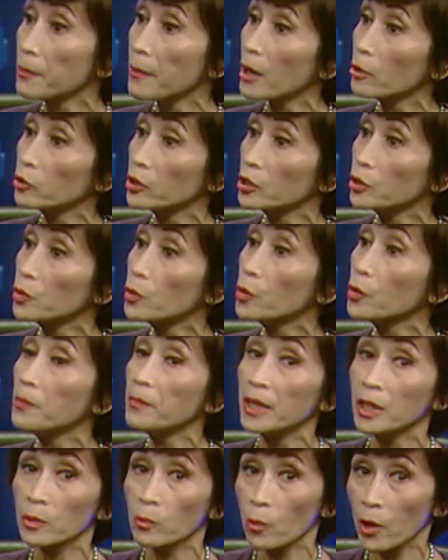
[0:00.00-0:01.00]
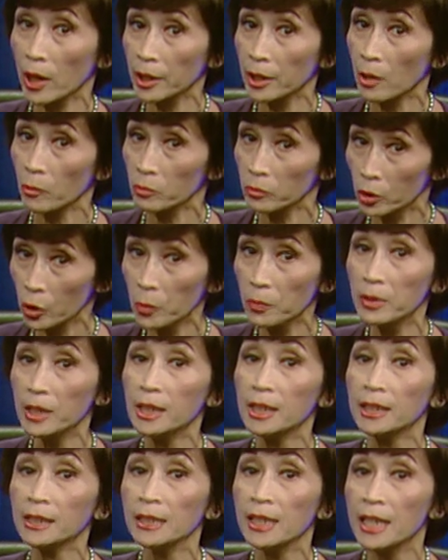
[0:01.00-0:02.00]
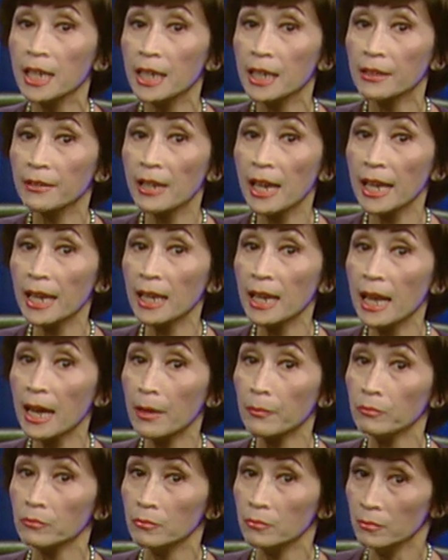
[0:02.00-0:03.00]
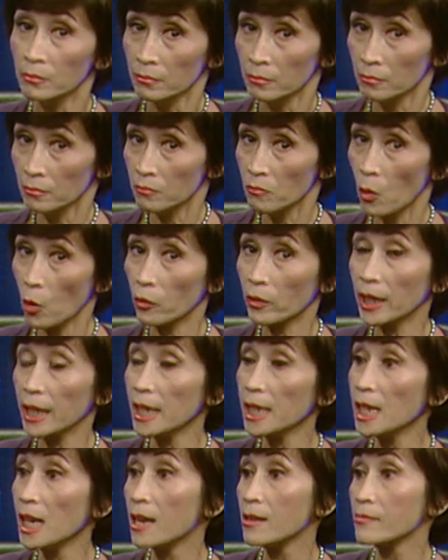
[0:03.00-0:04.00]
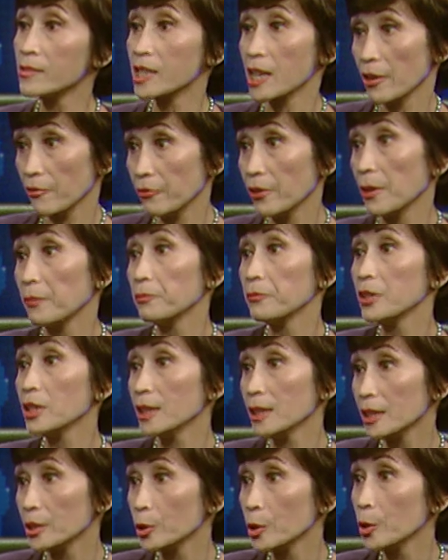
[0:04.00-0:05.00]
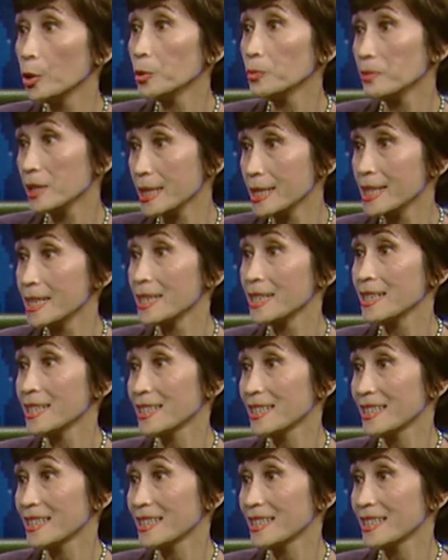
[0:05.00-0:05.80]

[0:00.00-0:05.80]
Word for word: bao tử của mình hoạt động tốt hơn đây là một cái uh, sản phẩm rất là tốt đó chị